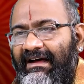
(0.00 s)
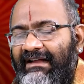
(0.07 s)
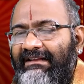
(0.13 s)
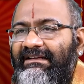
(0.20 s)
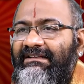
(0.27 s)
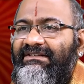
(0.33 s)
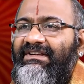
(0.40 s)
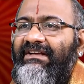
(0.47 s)

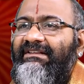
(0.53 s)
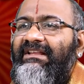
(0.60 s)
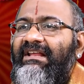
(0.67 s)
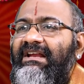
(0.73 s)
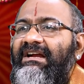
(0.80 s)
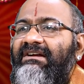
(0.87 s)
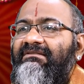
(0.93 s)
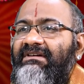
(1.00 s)
అది శక్తి
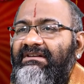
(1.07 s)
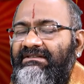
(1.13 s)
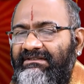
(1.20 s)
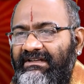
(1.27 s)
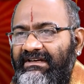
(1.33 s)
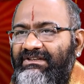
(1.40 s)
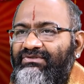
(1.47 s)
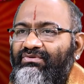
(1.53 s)
అనేటువంటి
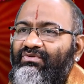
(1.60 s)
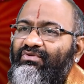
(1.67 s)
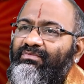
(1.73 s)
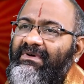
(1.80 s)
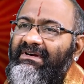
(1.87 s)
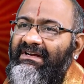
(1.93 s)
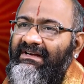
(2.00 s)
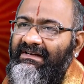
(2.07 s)
స్త్రీ
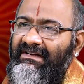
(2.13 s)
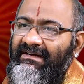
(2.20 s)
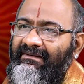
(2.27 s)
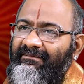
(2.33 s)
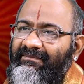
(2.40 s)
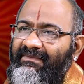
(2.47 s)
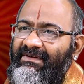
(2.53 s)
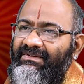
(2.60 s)
స్వరూపం కనుక
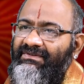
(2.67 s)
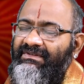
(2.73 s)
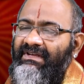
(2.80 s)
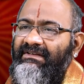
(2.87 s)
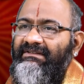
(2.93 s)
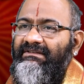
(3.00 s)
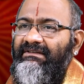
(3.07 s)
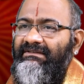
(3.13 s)

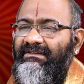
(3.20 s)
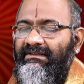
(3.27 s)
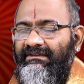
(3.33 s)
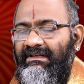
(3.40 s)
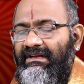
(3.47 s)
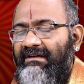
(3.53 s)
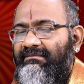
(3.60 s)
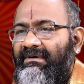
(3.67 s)
శక్తి
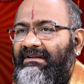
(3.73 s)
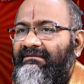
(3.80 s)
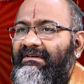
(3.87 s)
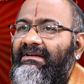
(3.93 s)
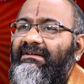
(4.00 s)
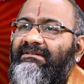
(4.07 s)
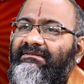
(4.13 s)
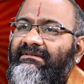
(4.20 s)
శక్తి అనే
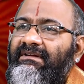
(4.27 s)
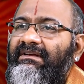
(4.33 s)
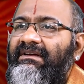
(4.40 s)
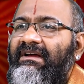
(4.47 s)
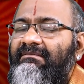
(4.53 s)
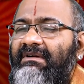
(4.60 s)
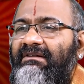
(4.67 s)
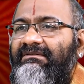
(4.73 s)
పదమే
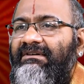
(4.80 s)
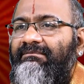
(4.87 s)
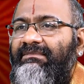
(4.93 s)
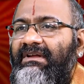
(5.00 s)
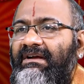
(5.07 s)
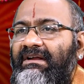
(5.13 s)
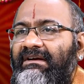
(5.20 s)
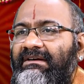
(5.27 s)
స్త్రీగా మనం
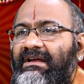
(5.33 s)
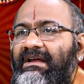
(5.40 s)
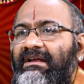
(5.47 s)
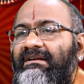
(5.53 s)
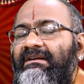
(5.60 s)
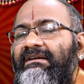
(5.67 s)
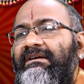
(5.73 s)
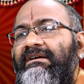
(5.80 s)
చెప్తాం కనుక
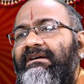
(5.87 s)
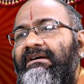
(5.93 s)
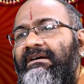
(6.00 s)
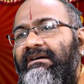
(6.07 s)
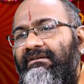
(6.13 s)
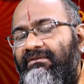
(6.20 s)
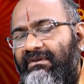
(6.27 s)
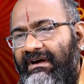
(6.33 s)

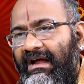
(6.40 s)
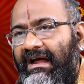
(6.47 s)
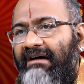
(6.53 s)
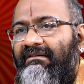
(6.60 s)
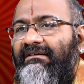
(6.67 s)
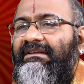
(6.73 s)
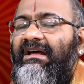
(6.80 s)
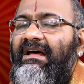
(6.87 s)
ఒక
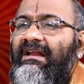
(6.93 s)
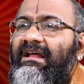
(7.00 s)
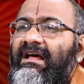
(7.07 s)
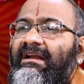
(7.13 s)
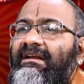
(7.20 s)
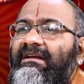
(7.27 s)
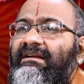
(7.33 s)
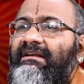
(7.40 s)

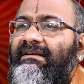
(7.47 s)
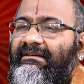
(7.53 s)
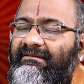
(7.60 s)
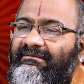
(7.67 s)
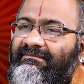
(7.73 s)
అవతారాన్ని